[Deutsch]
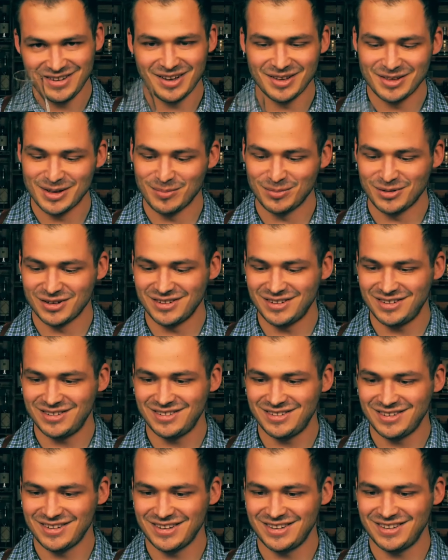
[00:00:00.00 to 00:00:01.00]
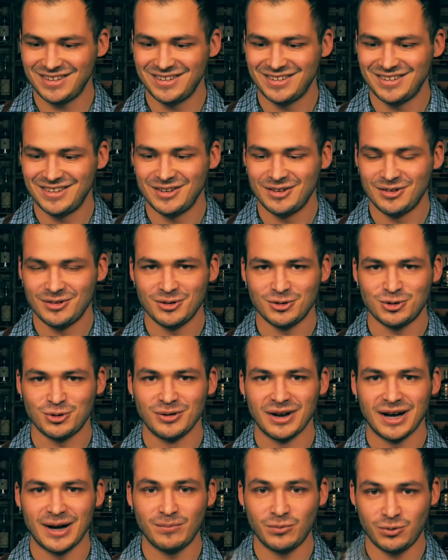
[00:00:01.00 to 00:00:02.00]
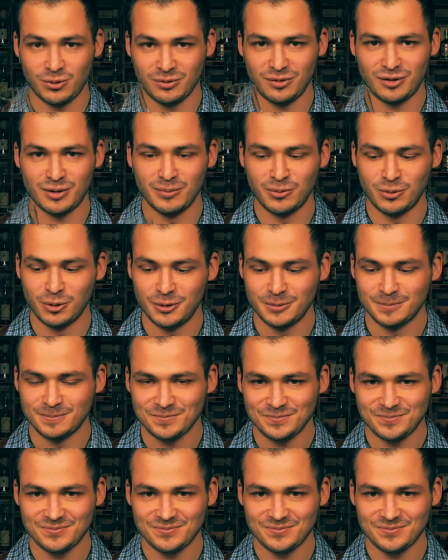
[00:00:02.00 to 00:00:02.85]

In dem Sinne, ne? Schönen Abend und zum Wohl.